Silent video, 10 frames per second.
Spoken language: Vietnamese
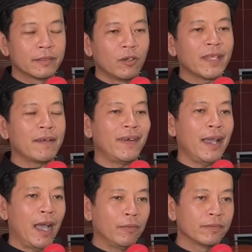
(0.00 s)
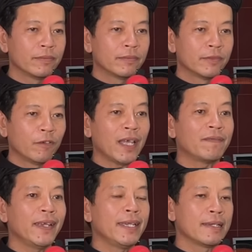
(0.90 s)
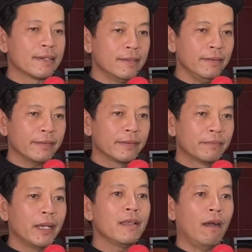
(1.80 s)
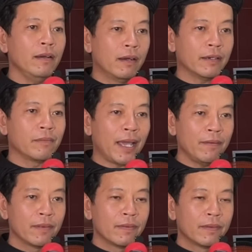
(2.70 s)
chúng ta phải học chúng ta phải nghiên cứu mới giỏi được đồng đạo